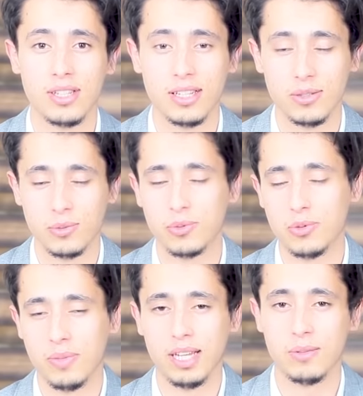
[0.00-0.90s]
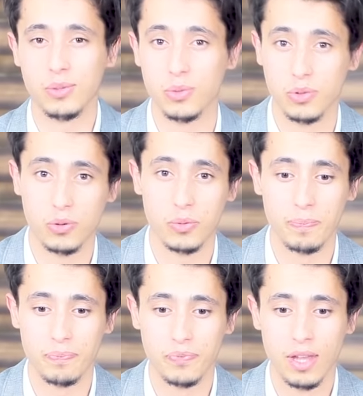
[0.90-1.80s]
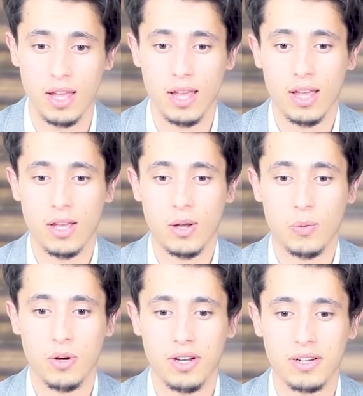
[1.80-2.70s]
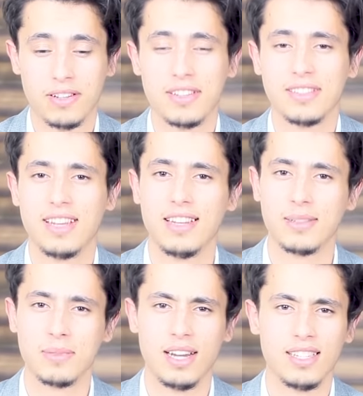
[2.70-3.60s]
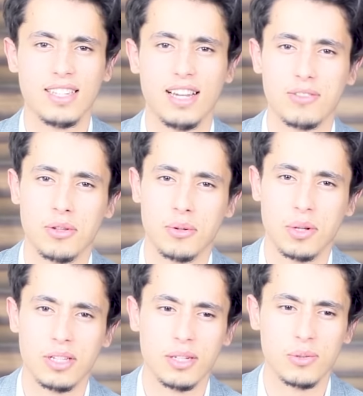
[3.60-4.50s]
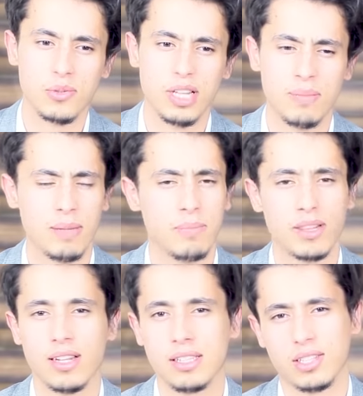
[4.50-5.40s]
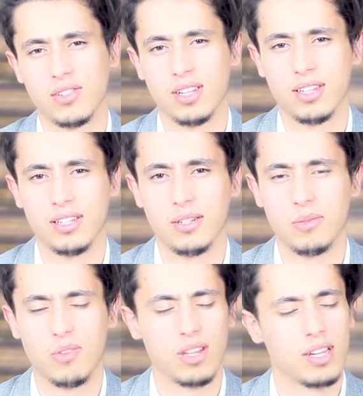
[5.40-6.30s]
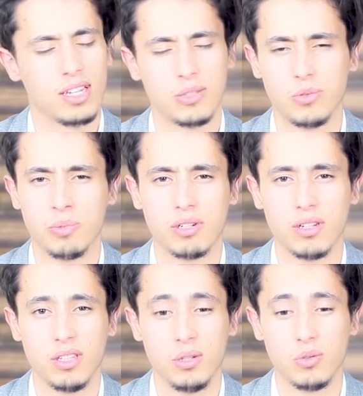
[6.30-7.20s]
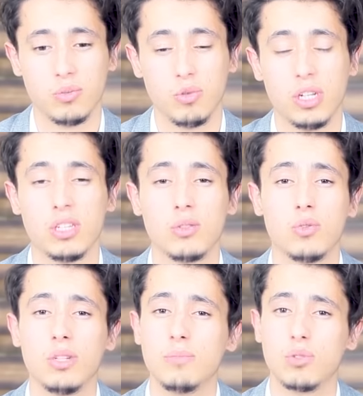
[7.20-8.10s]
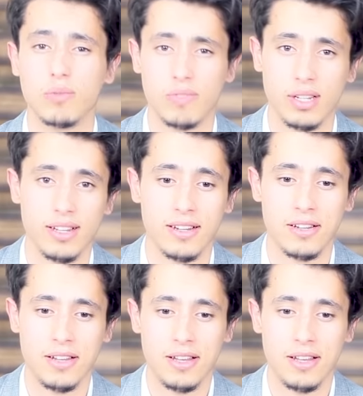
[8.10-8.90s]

أريد أن أشكركم على وجودكم وقرأت تعليق من أحدنا حفظه الله يقول يا محمد لا تقطعنا والله لست بقاطعكم وإني أحبكم في الله